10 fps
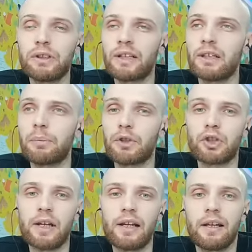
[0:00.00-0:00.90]
да, где-то
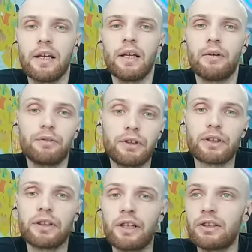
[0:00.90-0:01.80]
почитали в
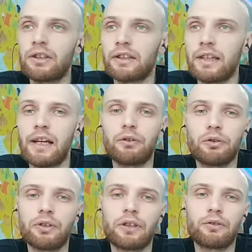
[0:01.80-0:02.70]
интернете и так далее, то
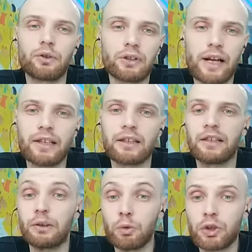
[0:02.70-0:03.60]
есть это страх,
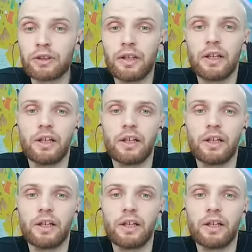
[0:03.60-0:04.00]
ужас,